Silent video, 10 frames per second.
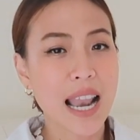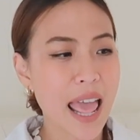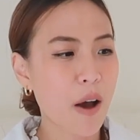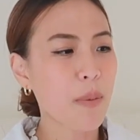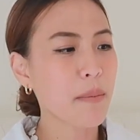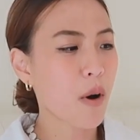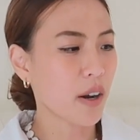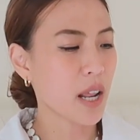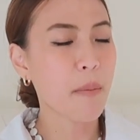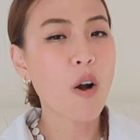แล้วเป็นหมอ
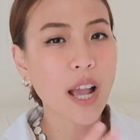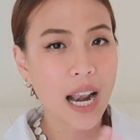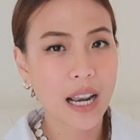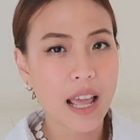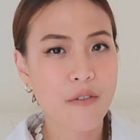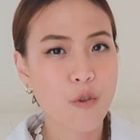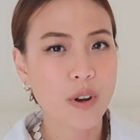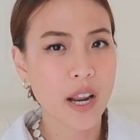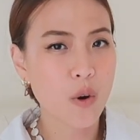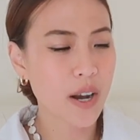นที่ป้องกันไรฝุ่
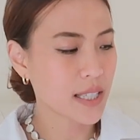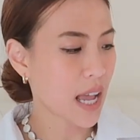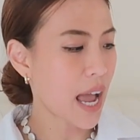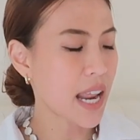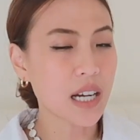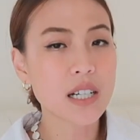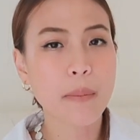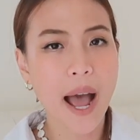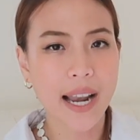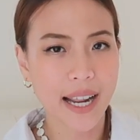นได้ด้วยนะจ๊ะ อันนี้คือ
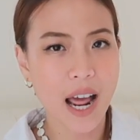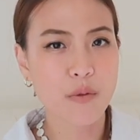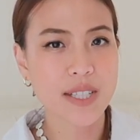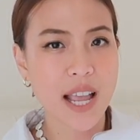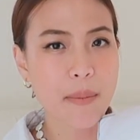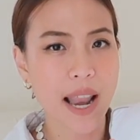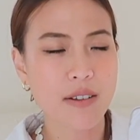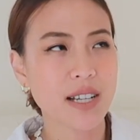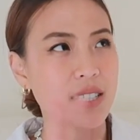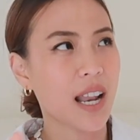ผ่านการวิจัยมาแล้ว
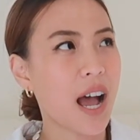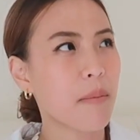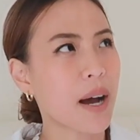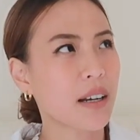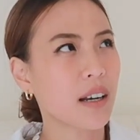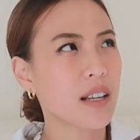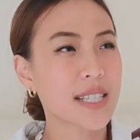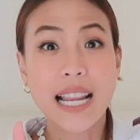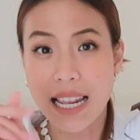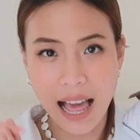จากสถาบัน
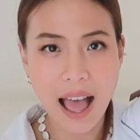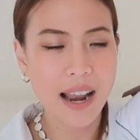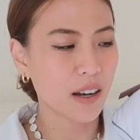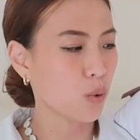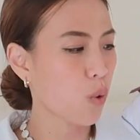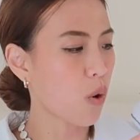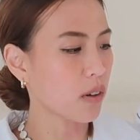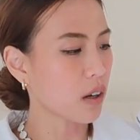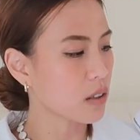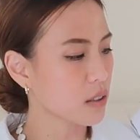ศิริราชนะทุกคน
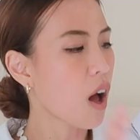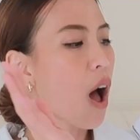ก็คือ